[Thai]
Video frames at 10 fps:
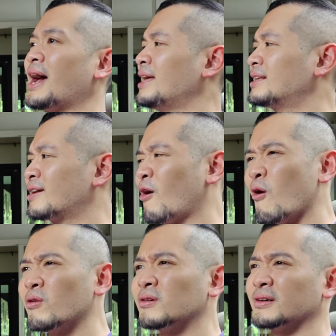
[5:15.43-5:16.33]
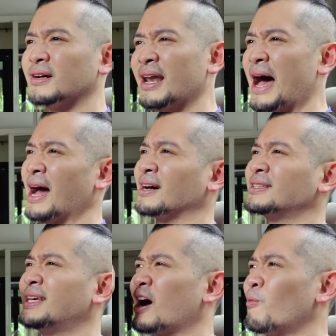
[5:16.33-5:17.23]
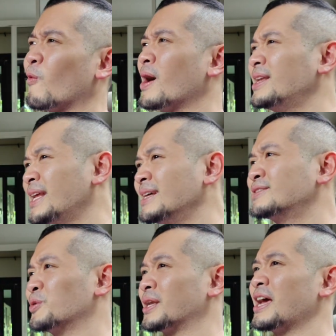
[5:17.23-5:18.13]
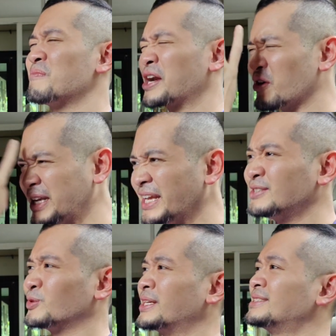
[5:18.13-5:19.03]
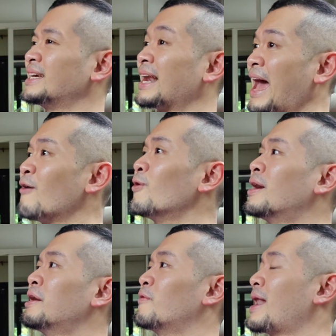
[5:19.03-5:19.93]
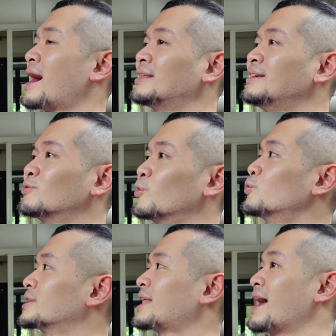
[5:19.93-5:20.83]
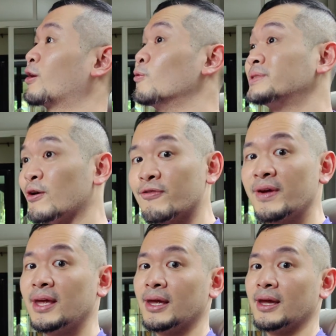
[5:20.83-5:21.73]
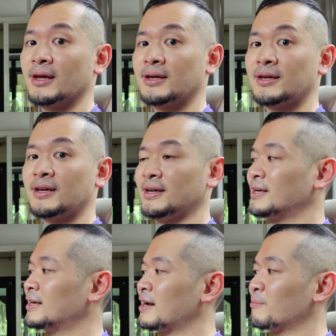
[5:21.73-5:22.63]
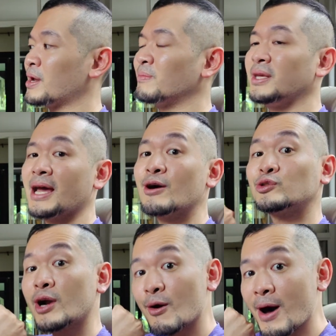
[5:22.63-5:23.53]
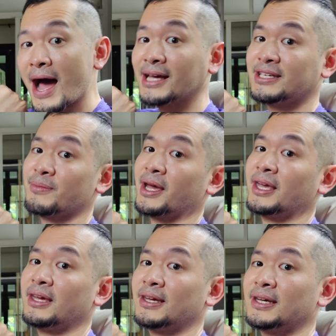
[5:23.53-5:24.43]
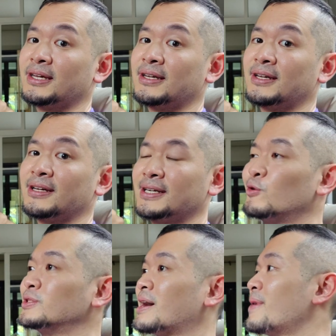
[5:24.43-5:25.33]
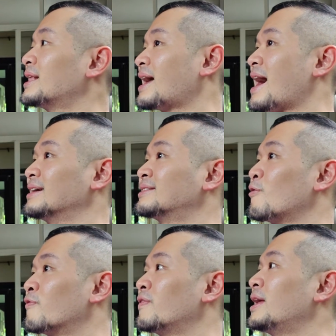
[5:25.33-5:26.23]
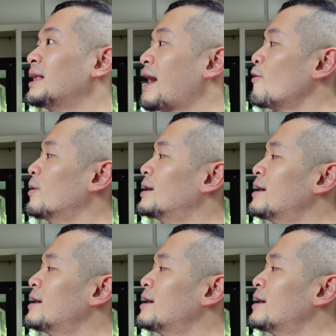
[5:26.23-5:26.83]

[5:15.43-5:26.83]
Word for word: ไอ้กล้องหลังที่เขาบอกว่าดีที่สุดเนี่ยมันก็ดีที่สุดจริง ๆ แล้ว เวลาที่สมมุติคุณจะถ่ายกรุ๊ปเซลฟี่มันมีอัลตร้าไวใช่ไหมคือคุณสามารถถ่ายเซลฟี่แล้ว